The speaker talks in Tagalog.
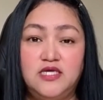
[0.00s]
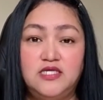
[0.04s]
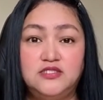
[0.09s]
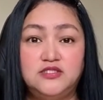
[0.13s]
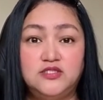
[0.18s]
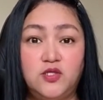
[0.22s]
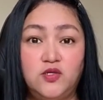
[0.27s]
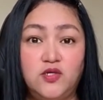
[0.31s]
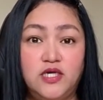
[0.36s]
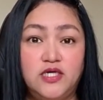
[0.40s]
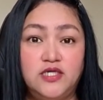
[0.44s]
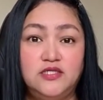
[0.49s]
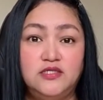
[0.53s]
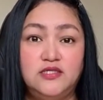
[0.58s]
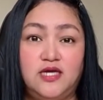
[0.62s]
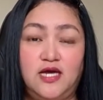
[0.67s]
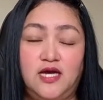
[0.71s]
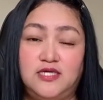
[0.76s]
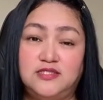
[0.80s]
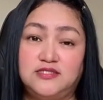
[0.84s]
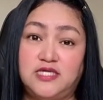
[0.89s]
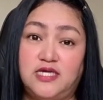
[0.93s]
So, ngayon
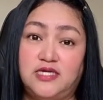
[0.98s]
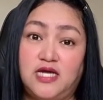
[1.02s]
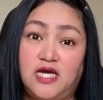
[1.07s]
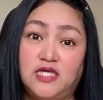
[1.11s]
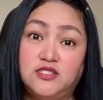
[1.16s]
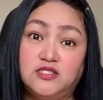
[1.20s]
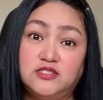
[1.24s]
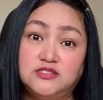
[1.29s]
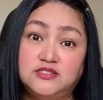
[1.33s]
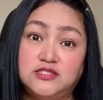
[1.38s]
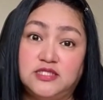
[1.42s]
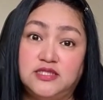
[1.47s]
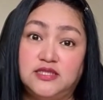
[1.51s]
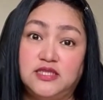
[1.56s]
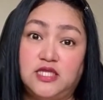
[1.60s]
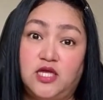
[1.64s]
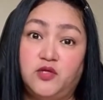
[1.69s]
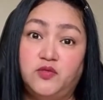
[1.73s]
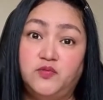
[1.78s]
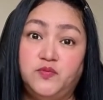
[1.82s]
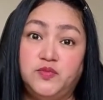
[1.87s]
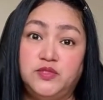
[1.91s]
guys, another
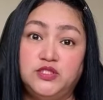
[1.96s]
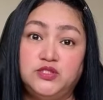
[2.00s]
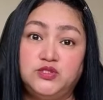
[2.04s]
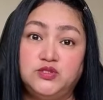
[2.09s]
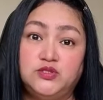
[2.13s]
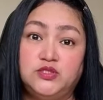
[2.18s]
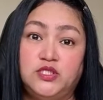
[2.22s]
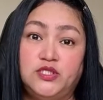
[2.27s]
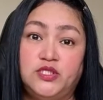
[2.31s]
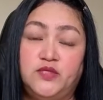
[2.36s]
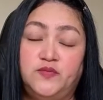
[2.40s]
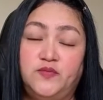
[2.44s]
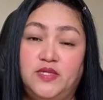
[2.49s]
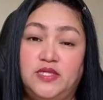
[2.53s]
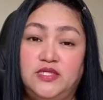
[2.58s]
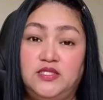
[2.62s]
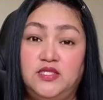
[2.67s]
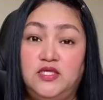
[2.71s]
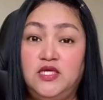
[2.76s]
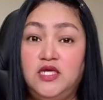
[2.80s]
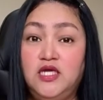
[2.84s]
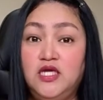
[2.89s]
sit-down video na
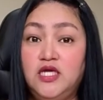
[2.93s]
naman